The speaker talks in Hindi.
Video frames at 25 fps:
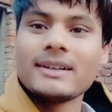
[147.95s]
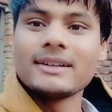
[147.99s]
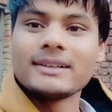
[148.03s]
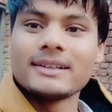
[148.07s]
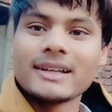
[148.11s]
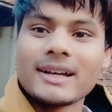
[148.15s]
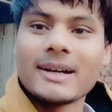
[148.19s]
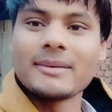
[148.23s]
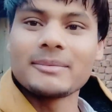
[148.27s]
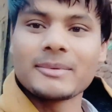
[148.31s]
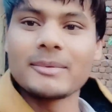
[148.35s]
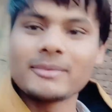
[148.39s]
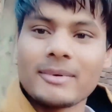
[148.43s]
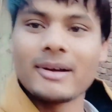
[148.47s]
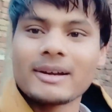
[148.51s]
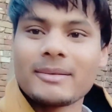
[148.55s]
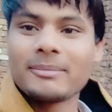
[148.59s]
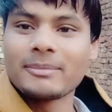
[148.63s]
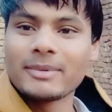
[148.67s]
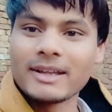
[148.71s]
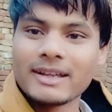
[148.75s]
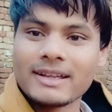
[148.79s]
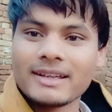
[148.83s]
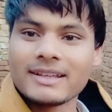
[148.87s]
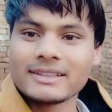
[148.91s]
यहाँ पर हमारी
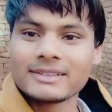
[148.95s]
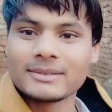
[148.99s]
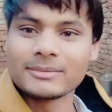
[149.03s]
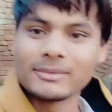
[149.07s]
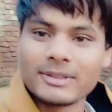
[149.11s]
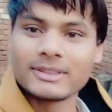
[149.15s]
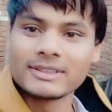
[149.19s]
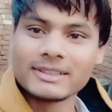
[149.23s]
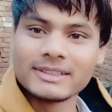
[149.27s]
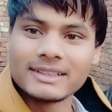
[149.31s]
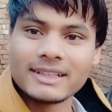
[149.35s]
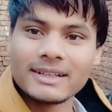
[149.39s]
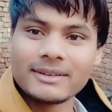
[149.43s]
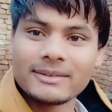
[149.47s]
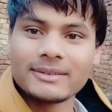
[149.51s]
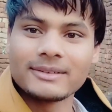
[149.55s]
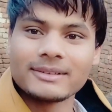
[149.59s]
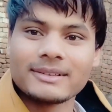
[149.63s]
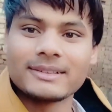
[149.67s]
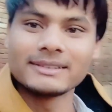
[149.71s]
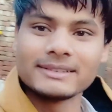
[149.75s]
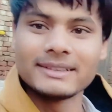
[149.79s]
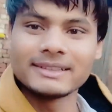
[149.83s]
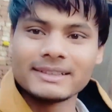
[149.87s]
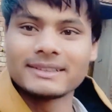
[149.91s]
भैंस बच्चिया
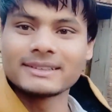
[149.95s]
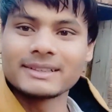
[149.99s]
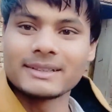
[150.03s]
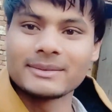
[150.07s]
ये